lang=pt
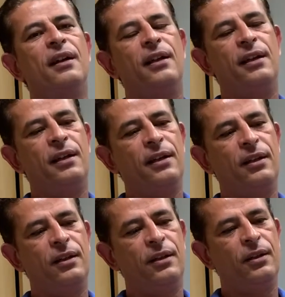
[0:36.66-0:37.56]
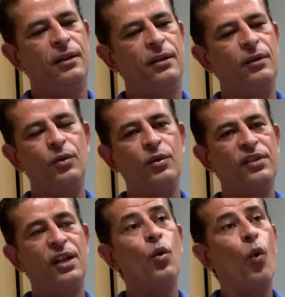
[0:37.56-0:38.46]
E, e o
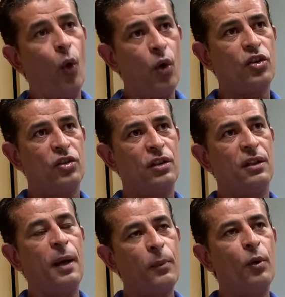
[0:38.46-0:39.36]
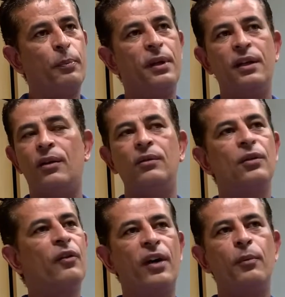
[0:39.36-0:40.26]
Cruzeiro hoje, na minha opinião,
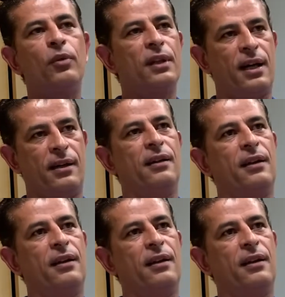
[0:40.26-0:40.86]
não vai mudar.